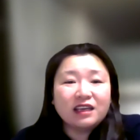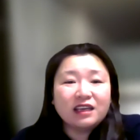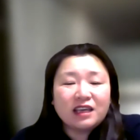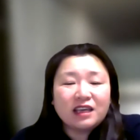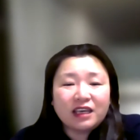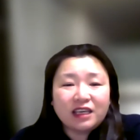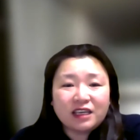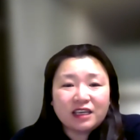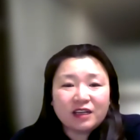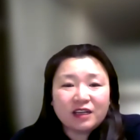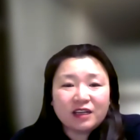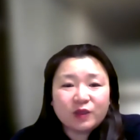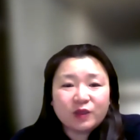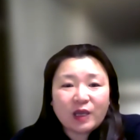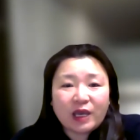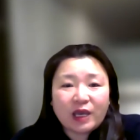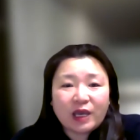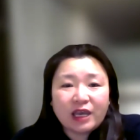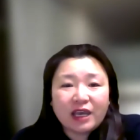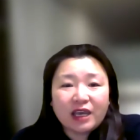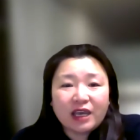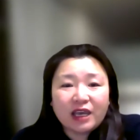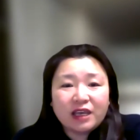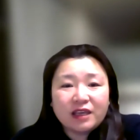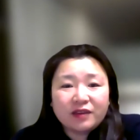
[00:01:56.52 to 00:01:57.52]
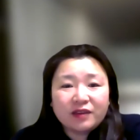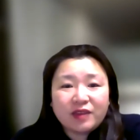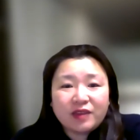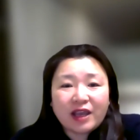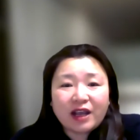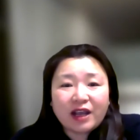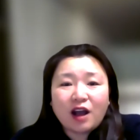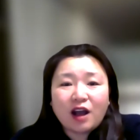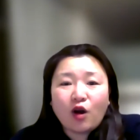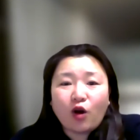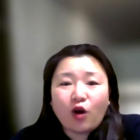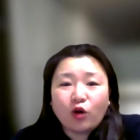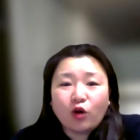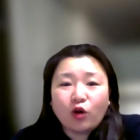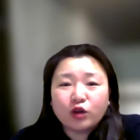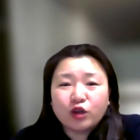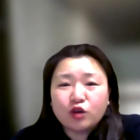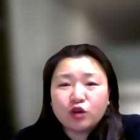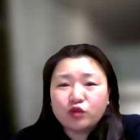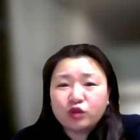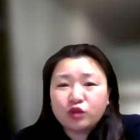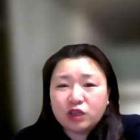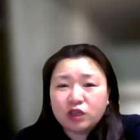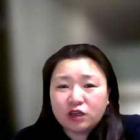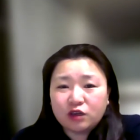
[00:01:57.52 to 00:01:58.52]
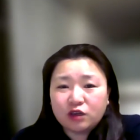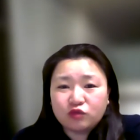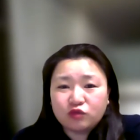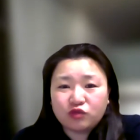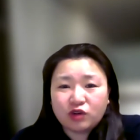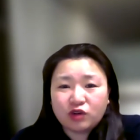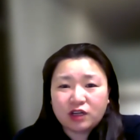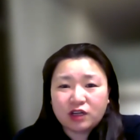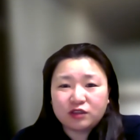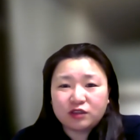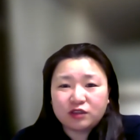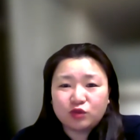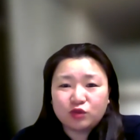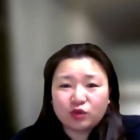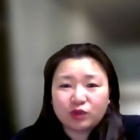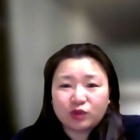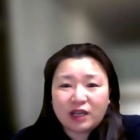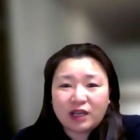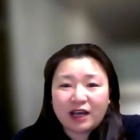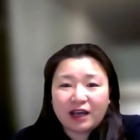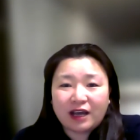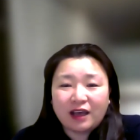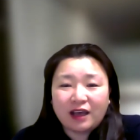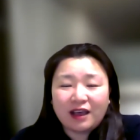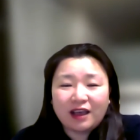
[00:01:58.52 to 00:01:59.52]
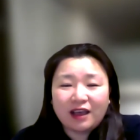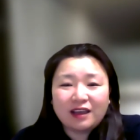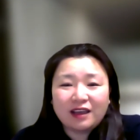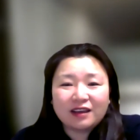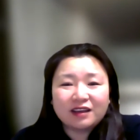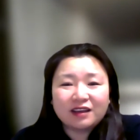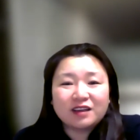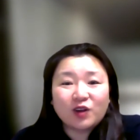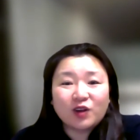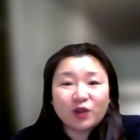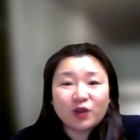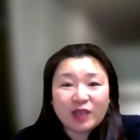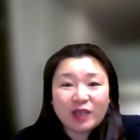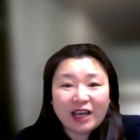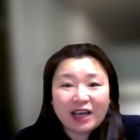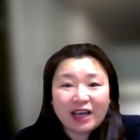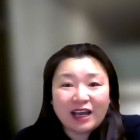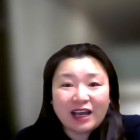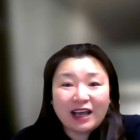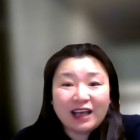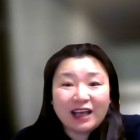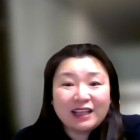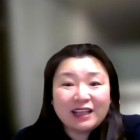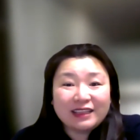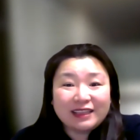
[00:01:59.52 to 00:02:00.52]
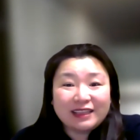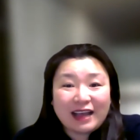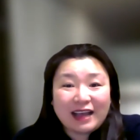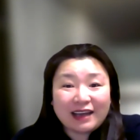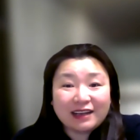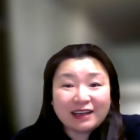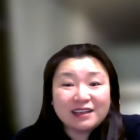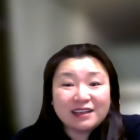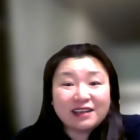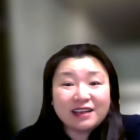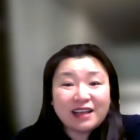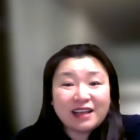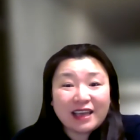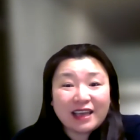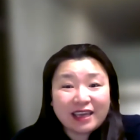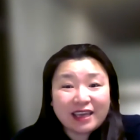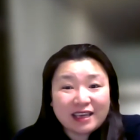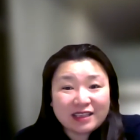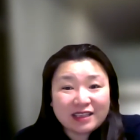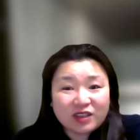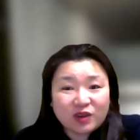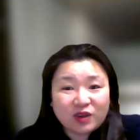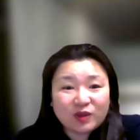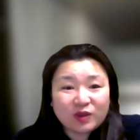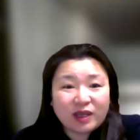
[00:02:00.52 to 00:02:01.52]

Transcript: 이르되 내가 어려운 일을 구하는도다. 그러나 나를 내게서